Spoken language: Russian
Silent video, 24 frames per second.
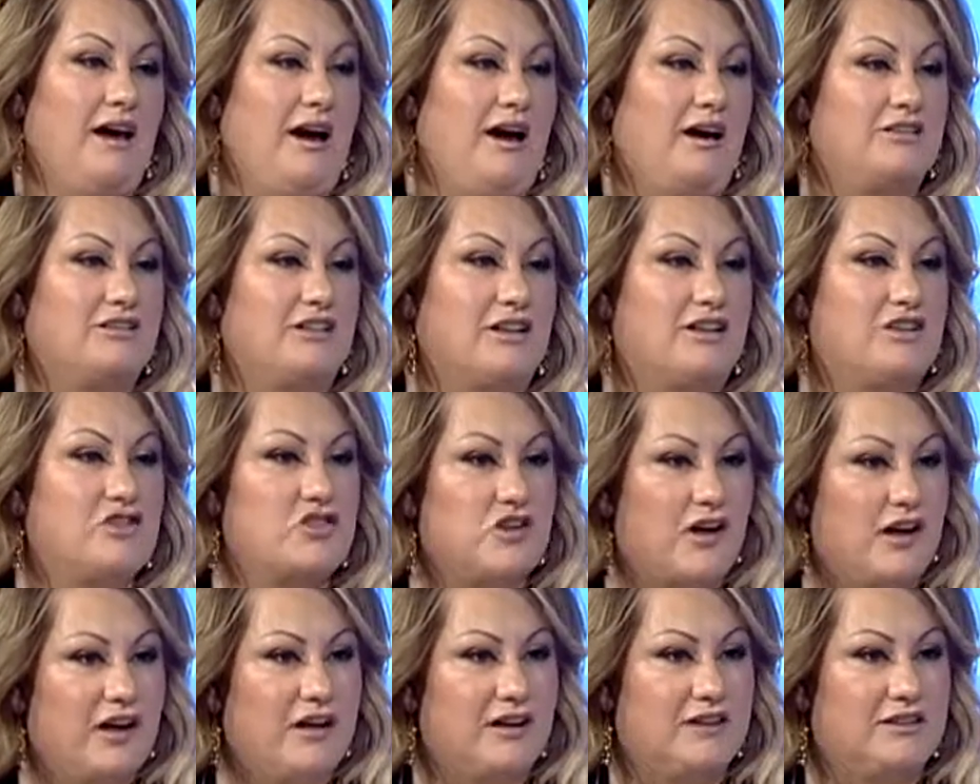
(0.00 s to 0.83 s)

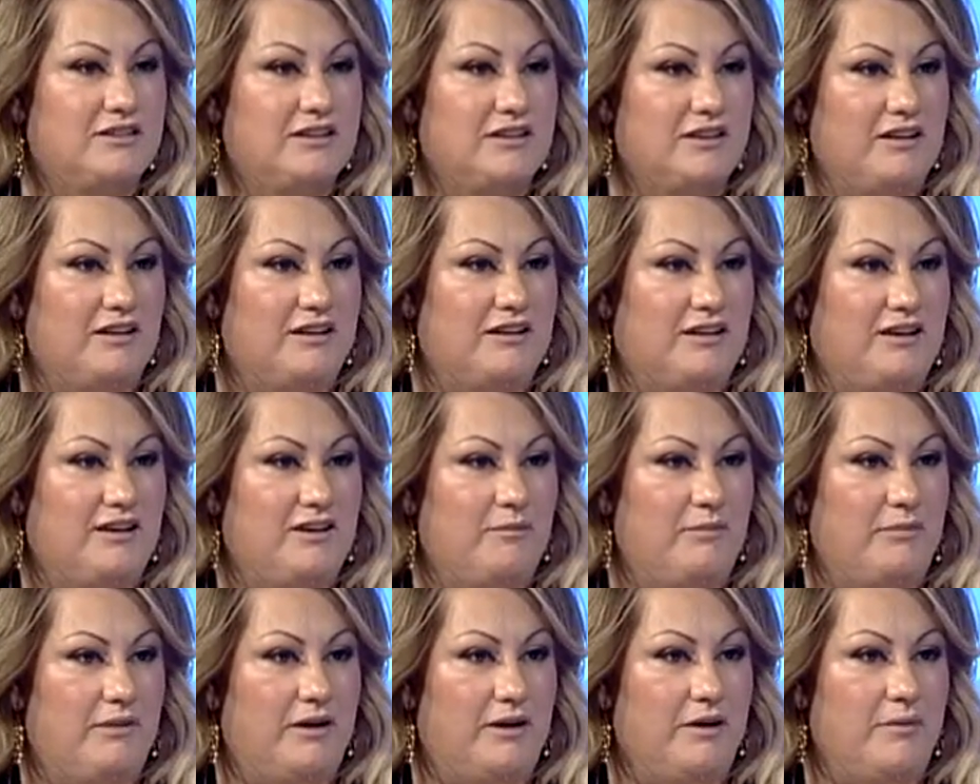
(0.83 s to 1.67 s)
отражает э,
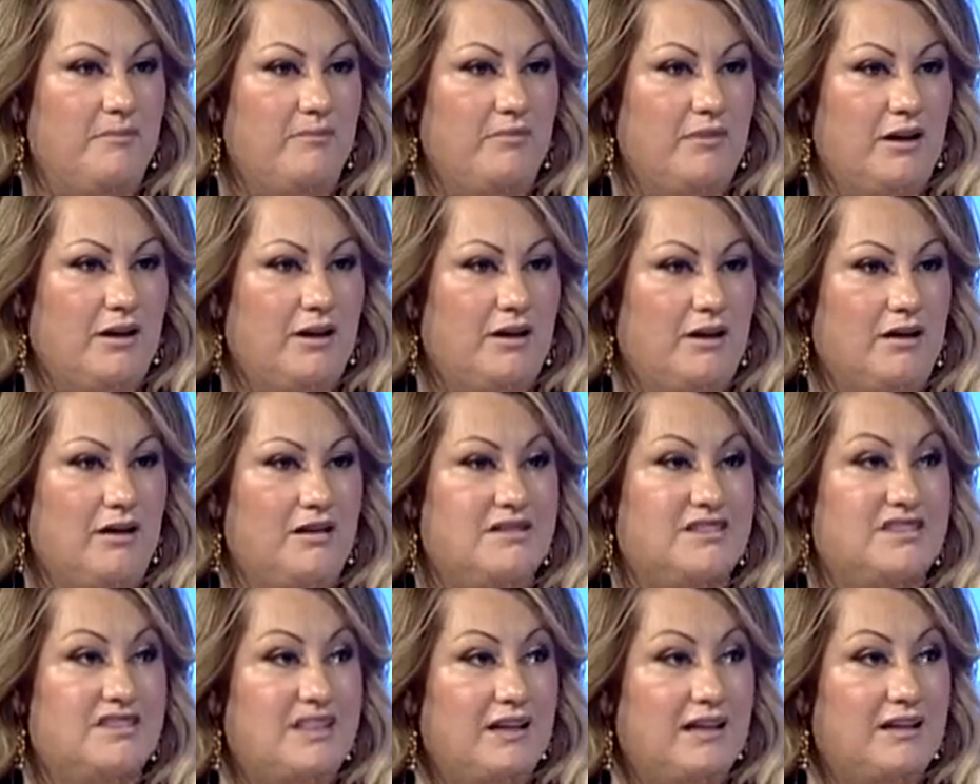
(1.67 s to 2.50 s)
как бы э,
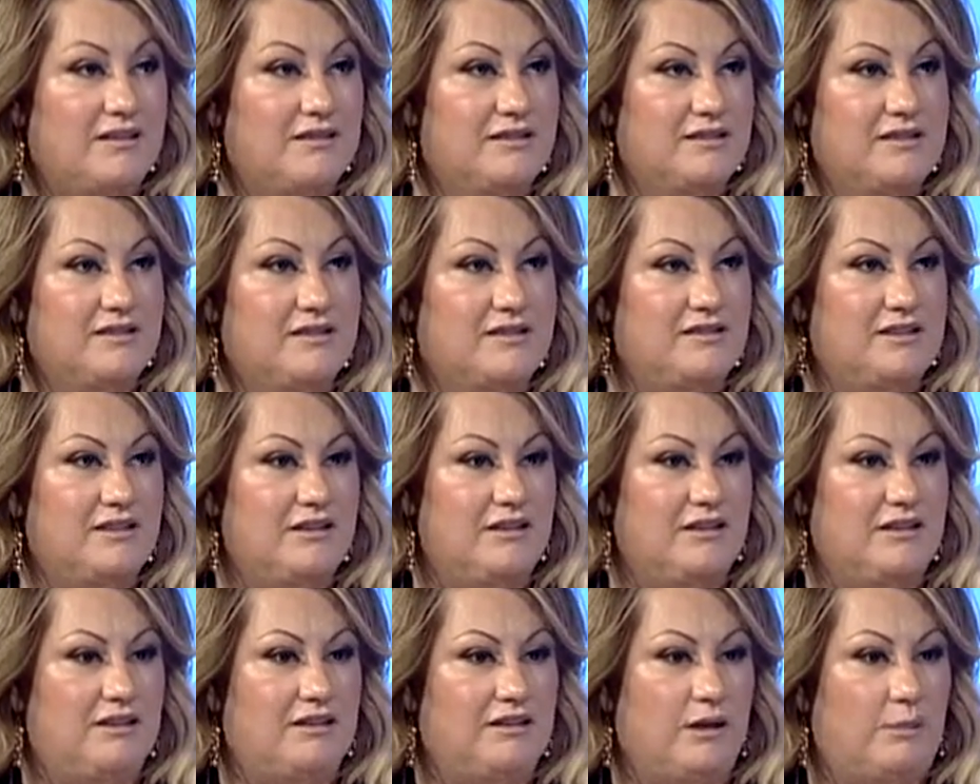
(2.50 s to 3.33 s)

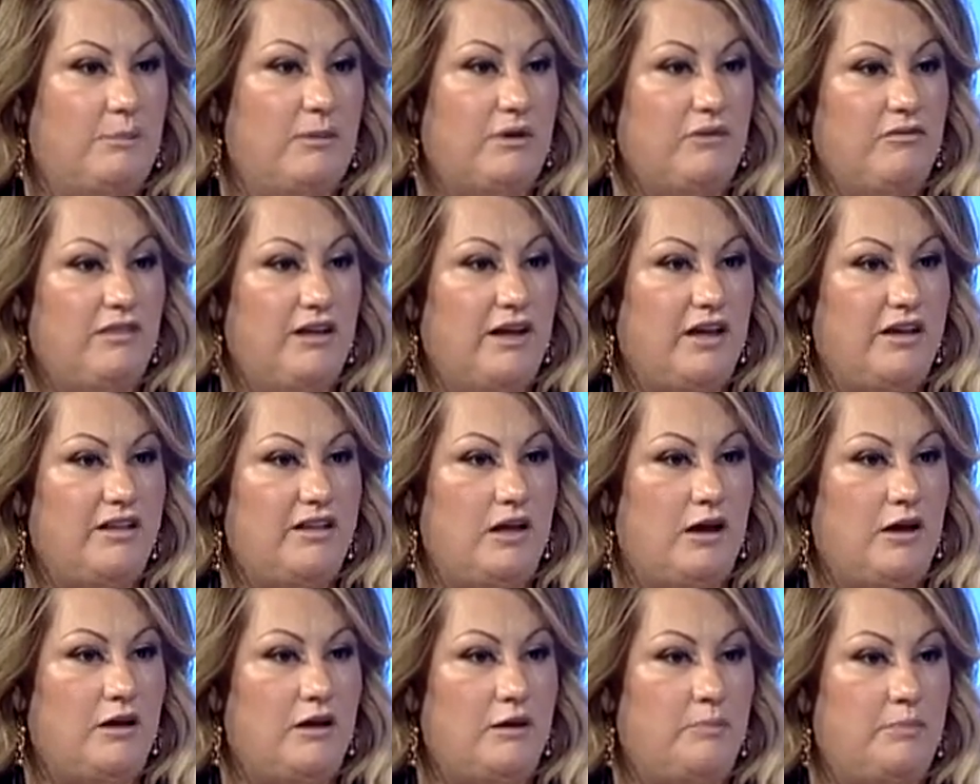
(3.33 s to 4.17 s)
ценности,
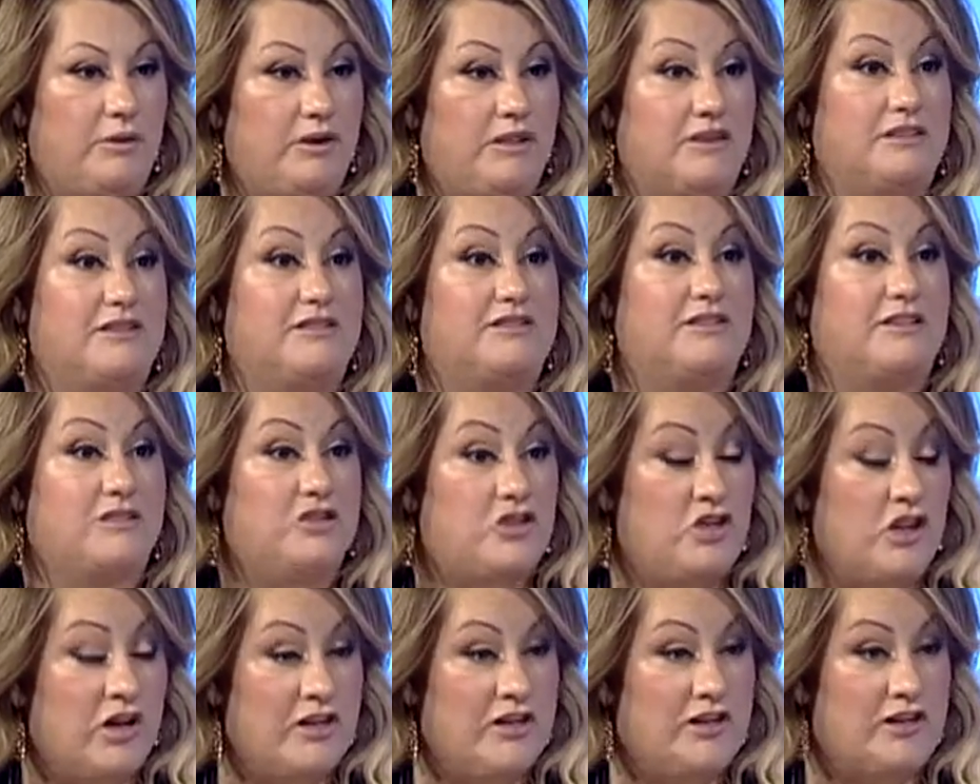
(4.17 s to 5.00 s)
направления и
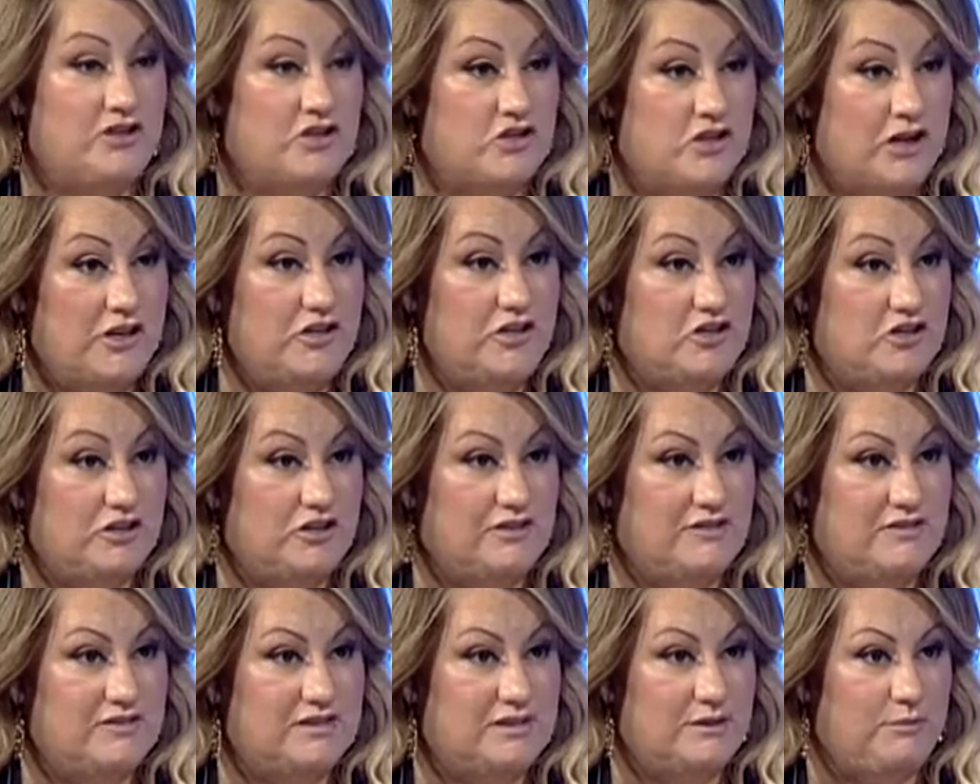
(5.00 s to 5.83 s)
предназначение
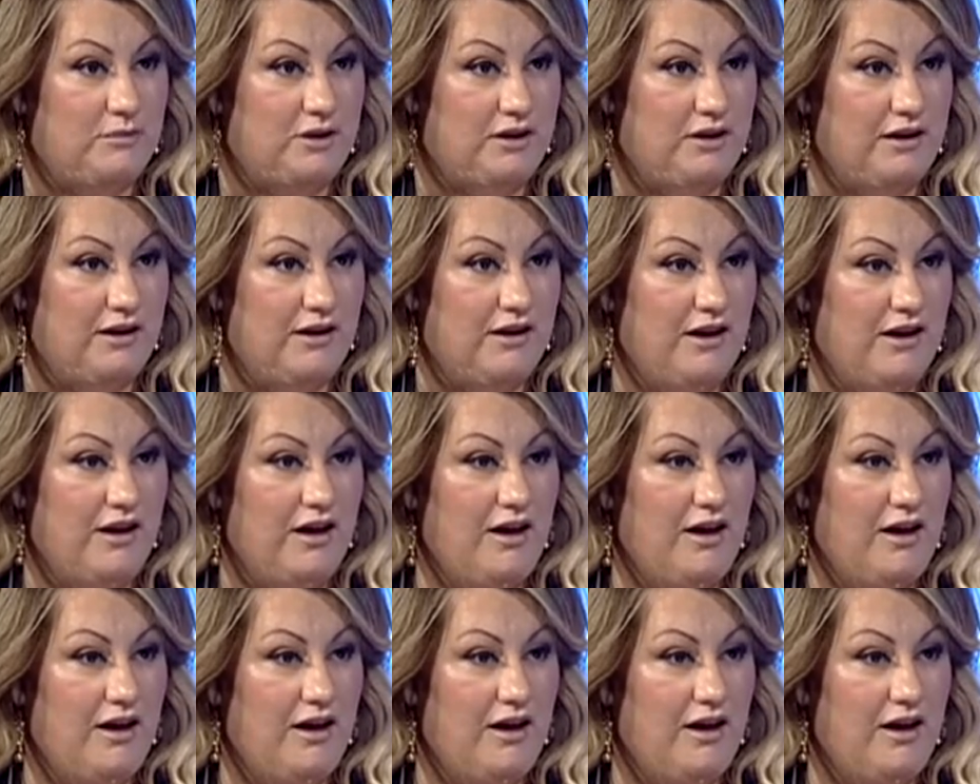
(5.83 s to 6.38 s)
женщины в семье.